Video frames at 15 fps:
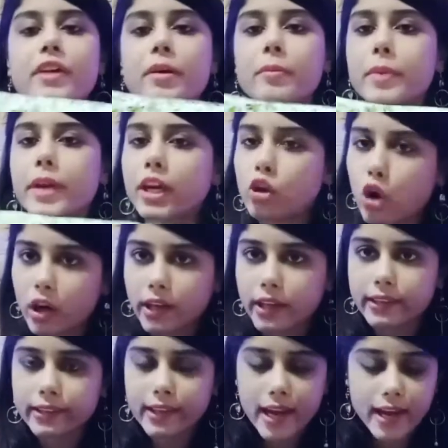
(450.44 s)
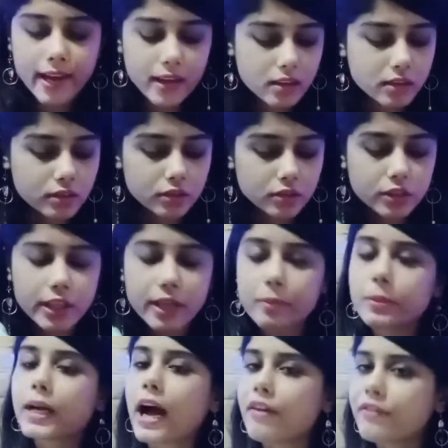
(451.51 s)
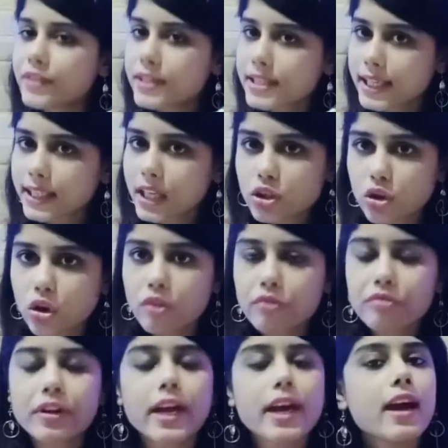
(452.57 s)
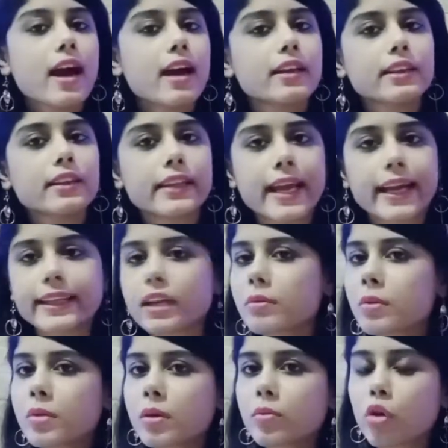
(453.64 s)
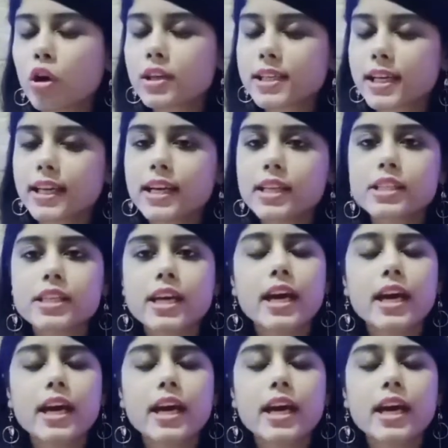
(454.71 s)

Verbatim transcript: फैब्रिक कॉटन का है ये काफ़ी ज़्यादा सॉफ्ट है देखने में भी बहुत ज़्यादा अच्छा